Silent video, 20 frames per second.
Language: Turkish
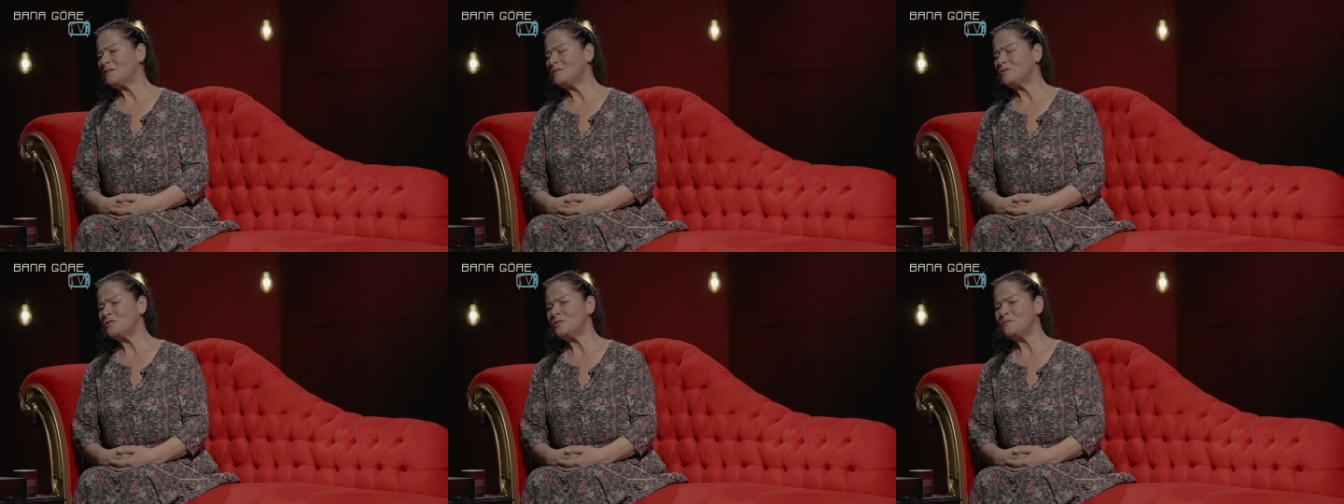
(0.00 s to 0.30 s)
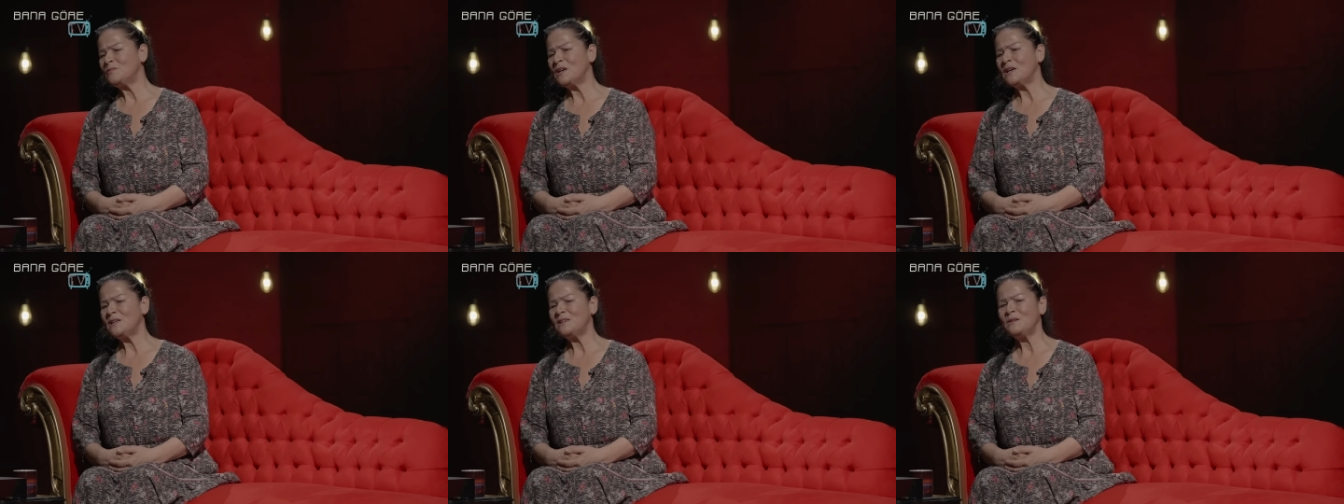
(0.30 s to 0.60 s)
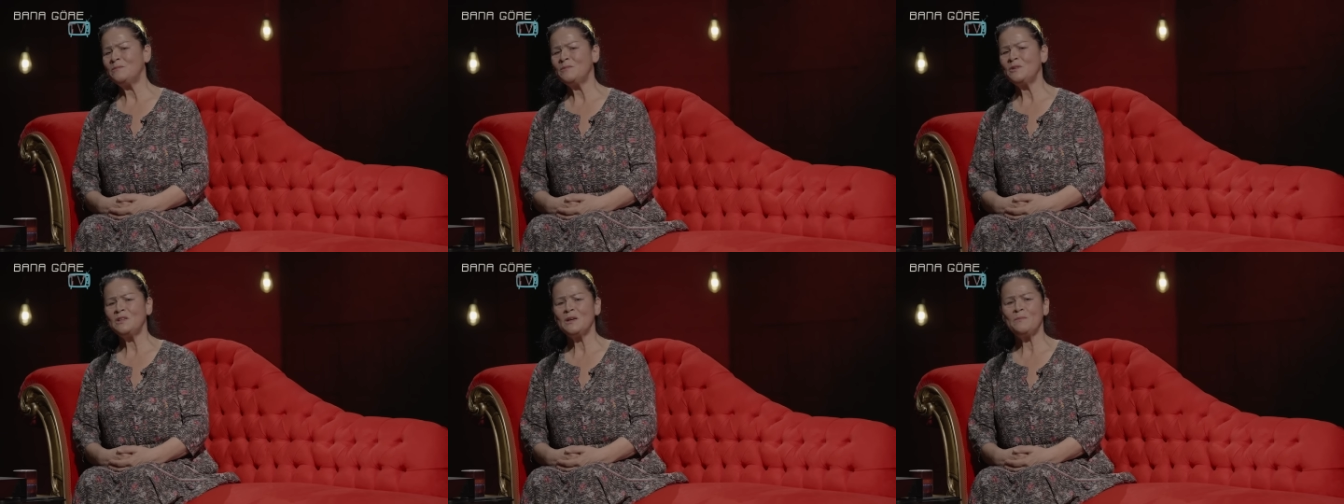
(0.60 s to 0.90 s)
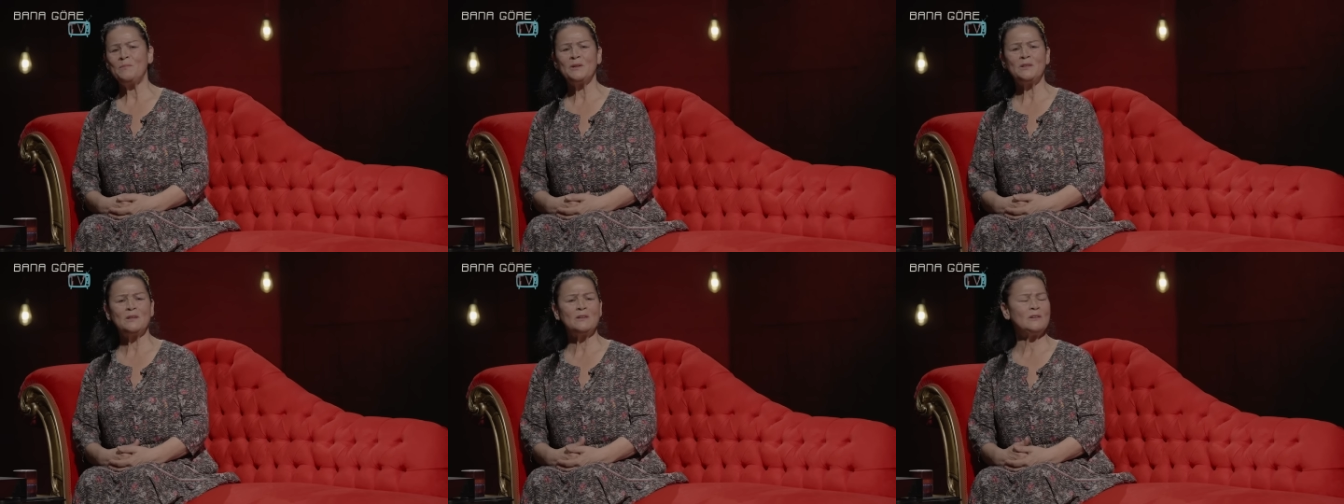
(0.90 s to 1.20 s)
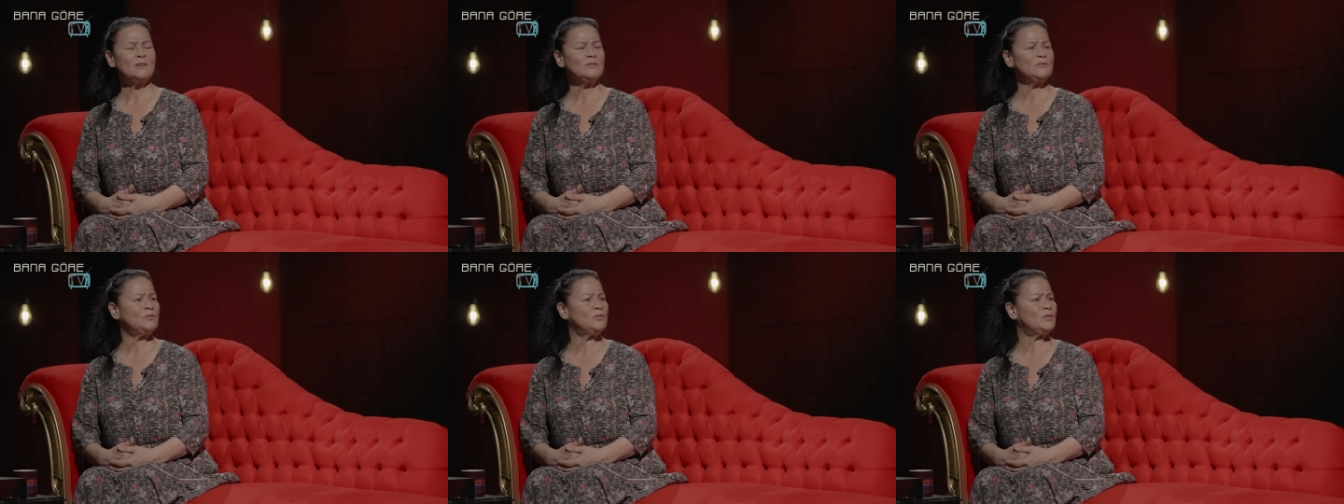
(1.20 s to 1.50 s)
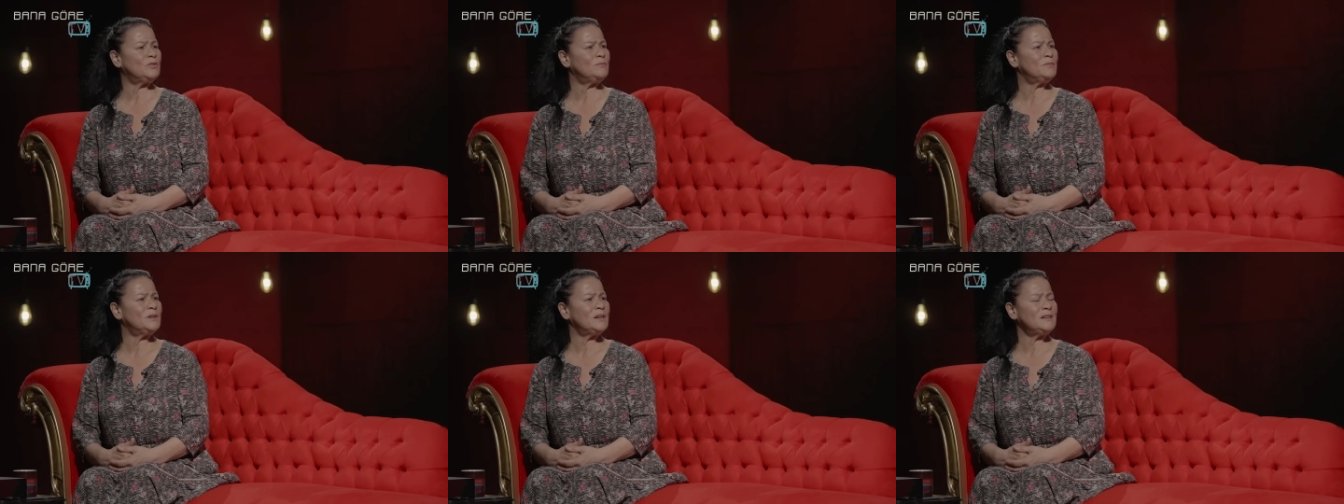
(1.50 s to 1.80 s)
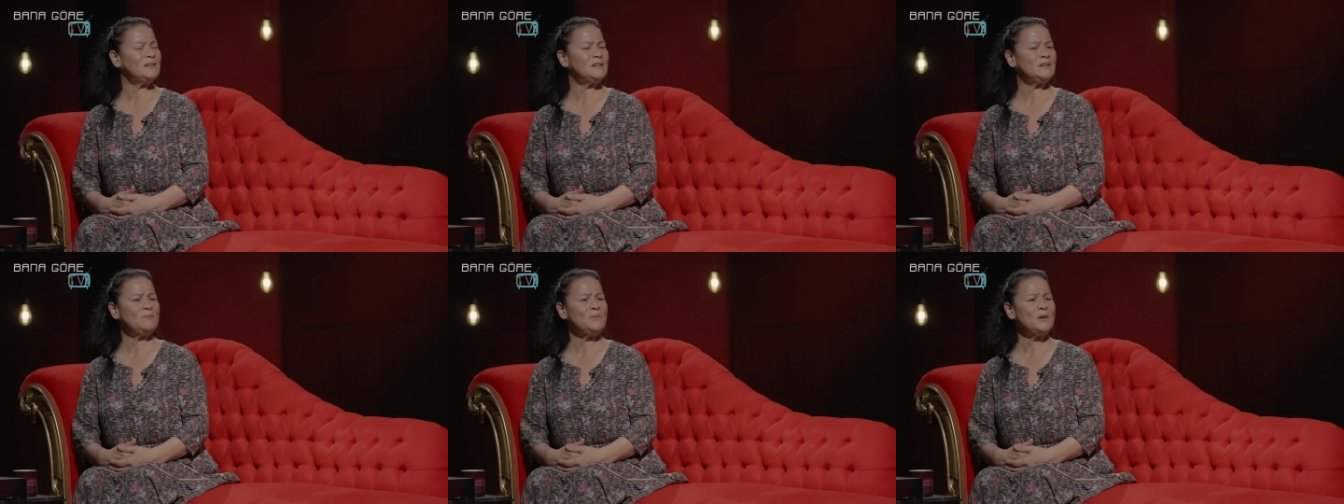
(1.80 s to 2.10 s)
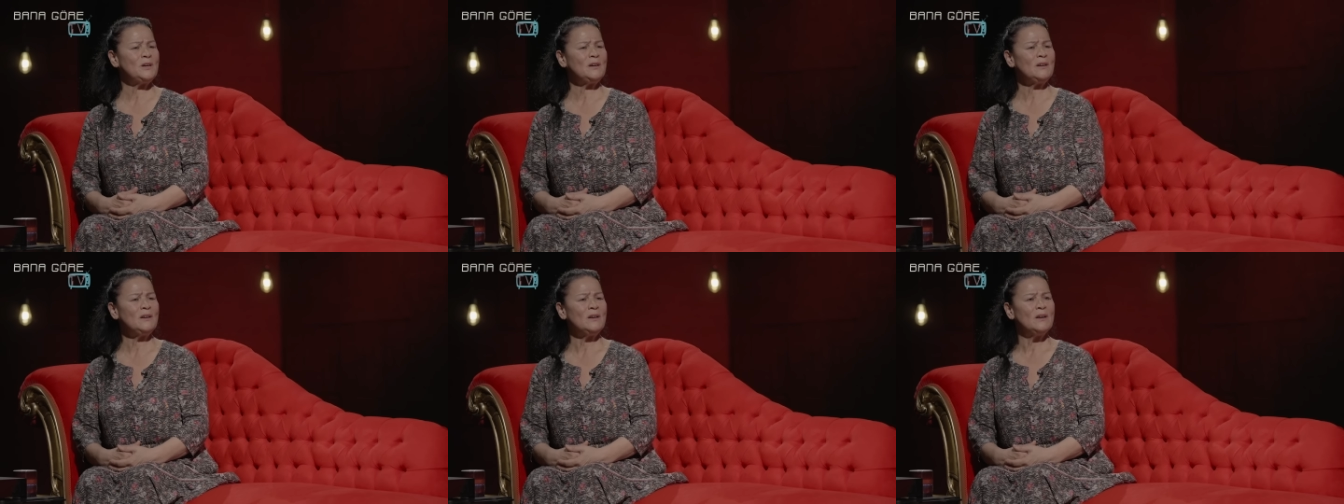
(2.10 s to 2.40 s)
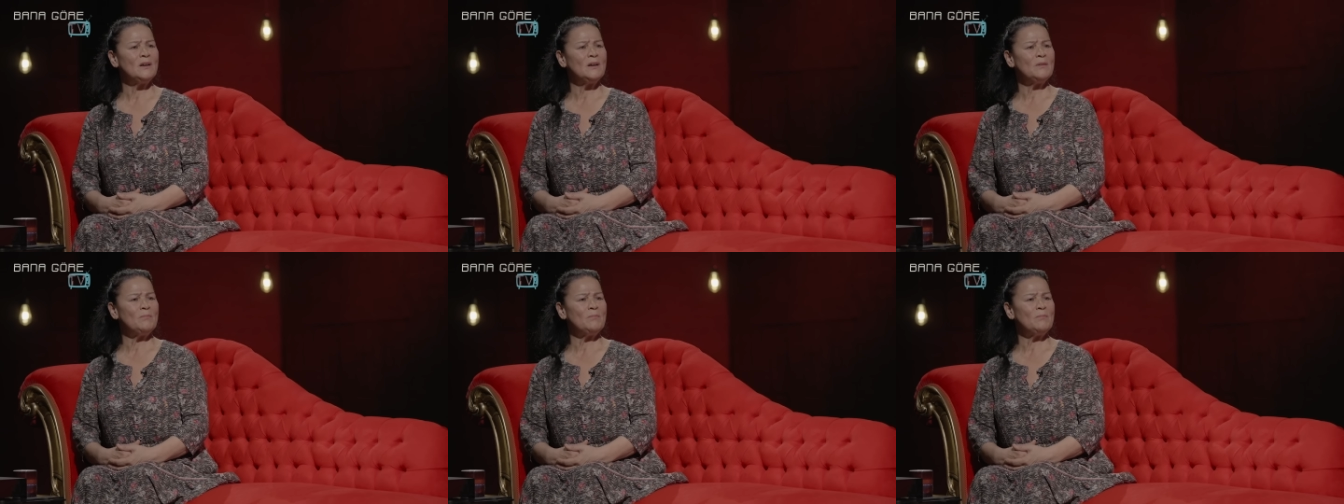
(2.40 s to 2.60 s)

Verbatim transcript: atıyorum kendimi, depeden atıyorum kendimi.